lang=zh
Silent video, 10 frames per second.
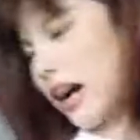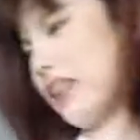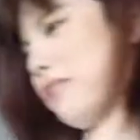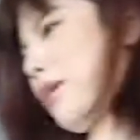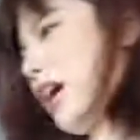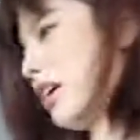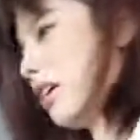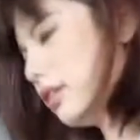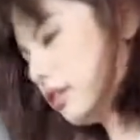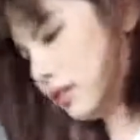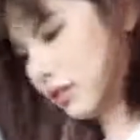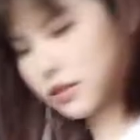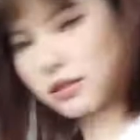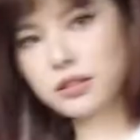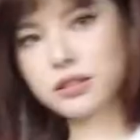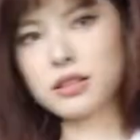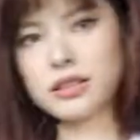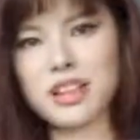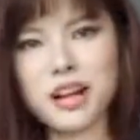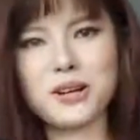哎呀妈呀，
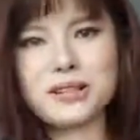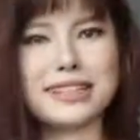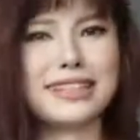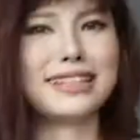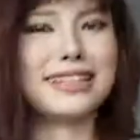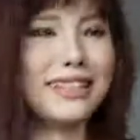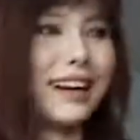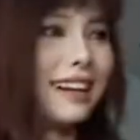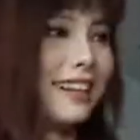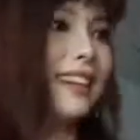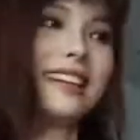好挤呀！